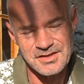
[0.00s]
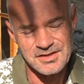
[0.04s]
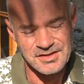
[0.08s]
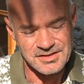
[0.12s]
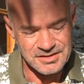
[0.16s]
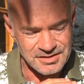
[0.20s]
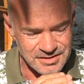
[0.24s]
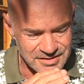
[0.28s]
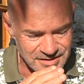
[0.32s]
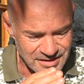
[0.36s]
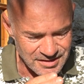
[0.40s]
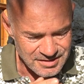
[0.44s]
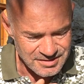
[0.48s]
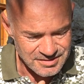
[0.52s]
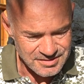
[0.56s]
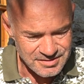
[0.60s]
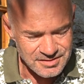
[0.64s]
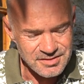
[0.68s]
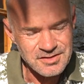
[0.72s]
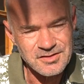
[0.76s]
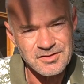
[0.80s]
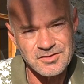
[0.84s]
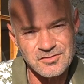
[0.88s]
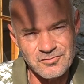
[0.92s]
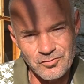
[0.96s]
In den
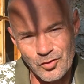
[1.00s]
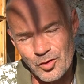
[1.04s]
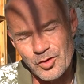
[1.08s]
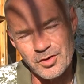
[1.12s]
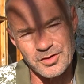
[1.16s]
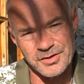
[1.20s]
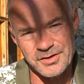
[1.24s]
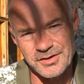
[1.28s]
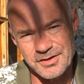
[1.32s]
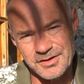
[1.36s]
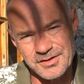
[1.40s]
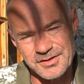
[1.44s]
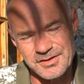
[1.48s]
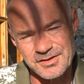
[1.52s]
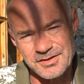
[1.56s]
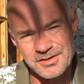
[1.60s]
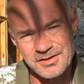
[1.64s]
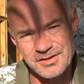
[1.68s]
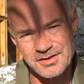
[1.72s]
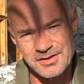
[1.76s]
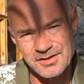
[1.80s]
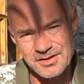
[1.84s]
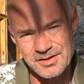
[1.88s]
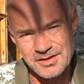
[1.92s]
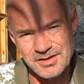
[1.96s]
nächsten Wochen
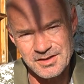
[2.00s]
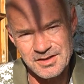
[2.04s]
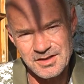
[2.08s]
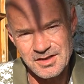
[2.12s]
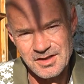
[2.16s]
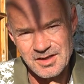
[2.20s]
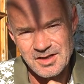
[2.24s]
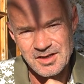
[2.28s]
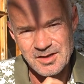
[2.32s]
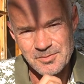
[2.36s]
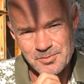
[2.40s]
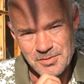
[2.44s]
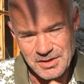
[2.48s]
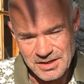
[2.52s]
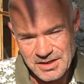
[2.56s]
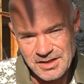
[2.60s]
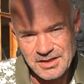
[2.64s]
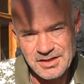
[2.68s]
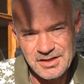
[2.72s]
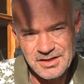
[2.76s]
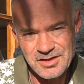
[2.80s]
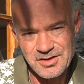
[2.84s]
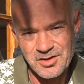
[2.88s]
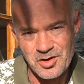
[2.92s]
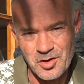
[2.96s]

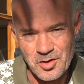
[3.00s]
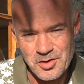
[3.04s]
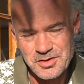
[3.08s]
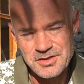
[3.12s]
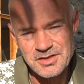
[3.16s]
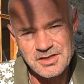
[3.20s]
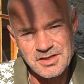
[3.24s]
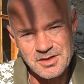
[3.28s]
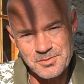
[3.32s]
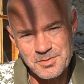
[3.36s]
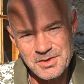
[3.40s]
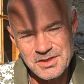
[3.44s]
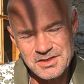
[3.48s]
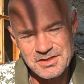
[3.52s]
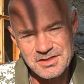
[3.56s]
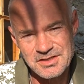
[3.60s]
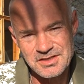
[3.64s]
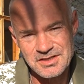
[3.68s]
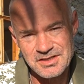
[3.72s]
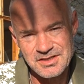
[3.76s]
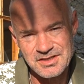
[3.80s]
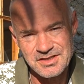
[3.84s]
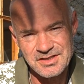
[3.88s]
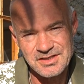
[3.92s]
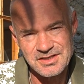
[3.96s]
beginne heute
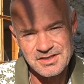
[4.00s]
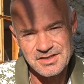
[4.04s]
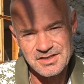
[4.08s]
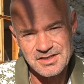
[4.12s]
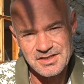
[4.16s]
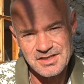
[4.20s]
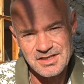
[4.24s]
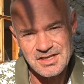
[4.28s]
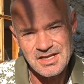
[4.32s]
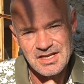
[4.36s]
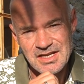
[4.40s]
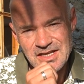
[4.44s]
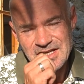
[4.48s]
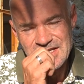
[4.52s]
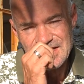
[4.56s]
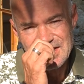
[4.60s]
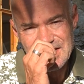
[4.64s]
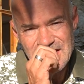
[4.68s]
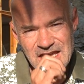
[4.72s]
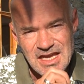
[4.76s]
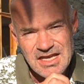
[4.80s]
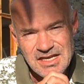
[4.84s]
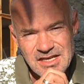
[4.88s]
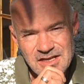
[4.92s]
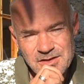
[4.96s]
damit,
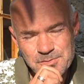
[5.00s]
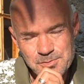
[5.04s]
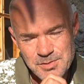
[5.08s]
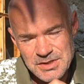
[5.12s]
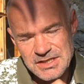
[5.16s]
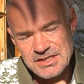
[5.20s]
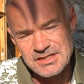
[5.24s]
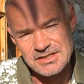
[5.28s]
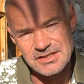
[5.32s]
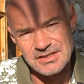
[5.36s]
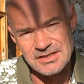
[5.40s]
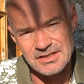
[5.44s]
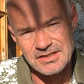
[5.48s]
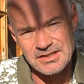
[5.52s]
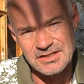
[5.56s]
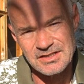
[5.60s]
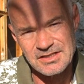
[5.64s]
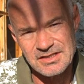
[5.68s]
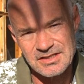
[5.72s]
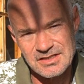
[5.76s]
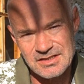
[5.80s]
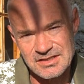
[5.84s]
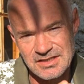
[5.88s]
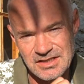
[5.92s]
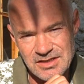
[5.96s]
jeden Bissen,
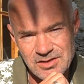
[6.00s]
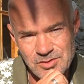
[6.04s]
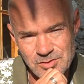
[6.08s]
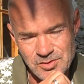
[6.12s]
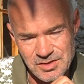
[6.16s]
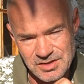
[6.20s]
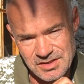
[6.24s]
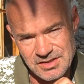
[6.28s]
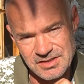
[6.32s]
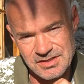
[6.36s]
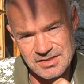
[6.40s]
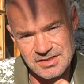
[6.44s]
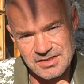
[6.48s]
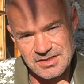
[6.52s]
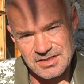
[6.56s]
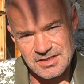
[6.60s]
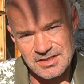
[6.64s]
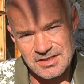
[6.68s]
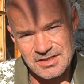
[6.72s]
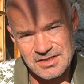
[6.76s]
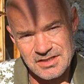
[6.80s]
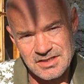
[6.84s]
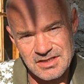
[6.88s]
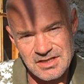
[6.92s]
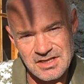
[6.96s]
den du isst,
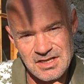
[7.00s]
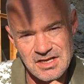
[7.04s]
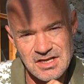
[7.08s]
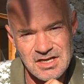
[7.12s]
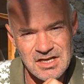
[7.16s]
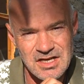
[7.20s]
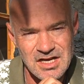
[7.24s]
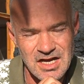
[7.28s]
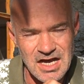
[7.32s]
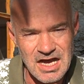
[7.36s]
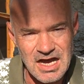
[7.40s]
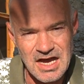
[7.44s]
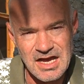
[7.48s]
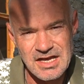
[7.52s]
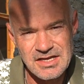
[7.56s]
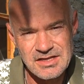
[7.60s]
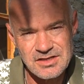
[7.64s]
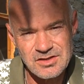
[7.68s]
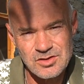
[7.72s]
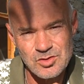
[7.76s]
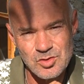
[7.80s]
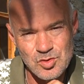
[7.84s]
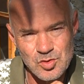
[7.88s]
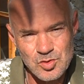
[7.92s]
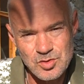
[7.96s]

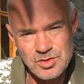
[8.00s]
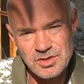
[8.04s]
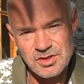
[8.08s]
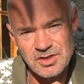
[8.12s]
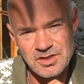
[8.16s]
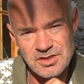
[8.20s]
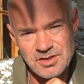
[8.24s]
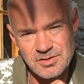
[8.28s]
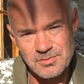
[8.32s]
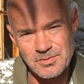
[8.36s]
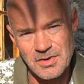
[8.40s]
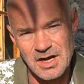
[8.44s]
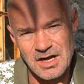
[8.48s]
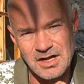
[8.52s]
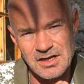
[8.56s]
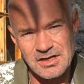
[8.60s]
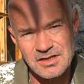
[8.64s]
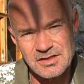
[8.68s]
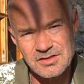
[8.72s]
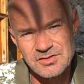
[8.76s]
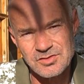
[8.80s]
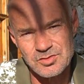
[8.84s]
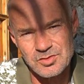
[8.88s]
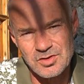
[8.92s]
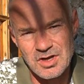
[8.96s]
100 Mal
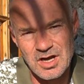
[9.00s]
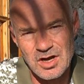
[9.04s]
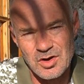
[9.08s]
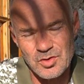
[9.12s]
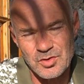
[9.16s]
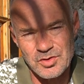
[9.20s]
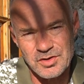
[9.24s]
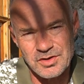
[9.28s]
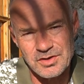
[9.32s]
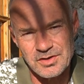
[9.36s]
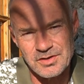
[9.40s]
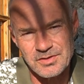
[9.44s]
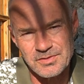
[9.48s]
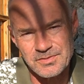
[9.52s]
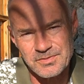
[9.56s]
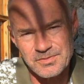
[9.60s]
zu kauen.